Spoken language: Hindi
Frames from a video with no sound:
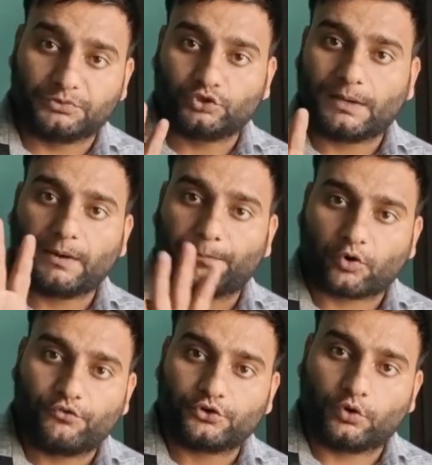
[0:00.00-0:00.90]
जो आपका
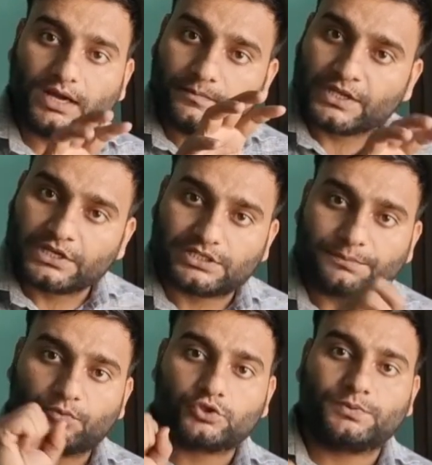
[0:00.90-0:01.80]
प्रॉफिट होगा
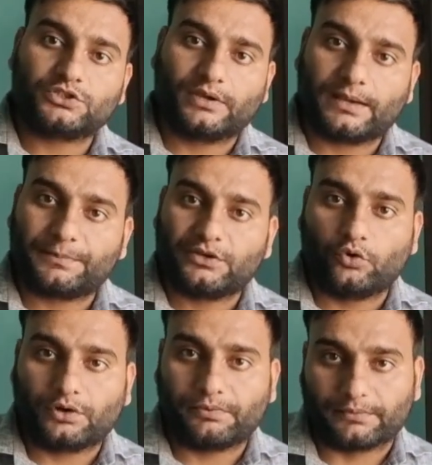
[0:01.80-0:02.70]
सिर्फ उस पर जो है अपनी
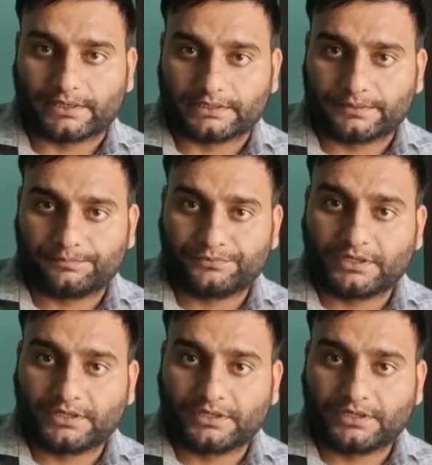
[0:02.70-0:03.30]
गौर फरमाइए